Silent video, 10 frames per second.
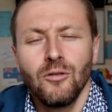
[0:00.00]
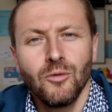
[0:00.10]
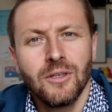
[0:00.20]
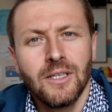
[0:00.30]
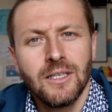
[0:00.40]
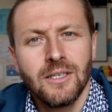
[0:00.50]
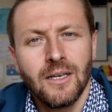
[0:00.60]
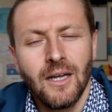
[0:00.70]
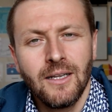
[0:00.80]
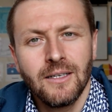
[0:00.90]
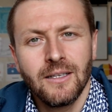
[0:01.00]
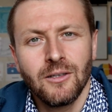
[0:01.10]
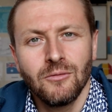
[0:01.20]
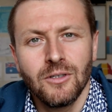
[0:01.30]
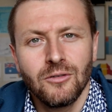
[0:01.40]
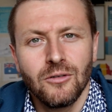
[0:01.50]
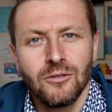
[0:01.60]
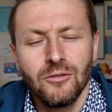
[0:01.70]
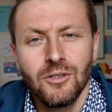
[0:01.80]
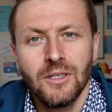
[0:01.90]
と思ってじゃあ何ができるんでしょ
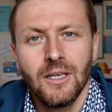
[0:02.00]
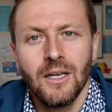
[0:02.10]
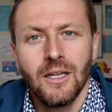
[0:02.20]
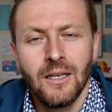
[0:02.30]
うそして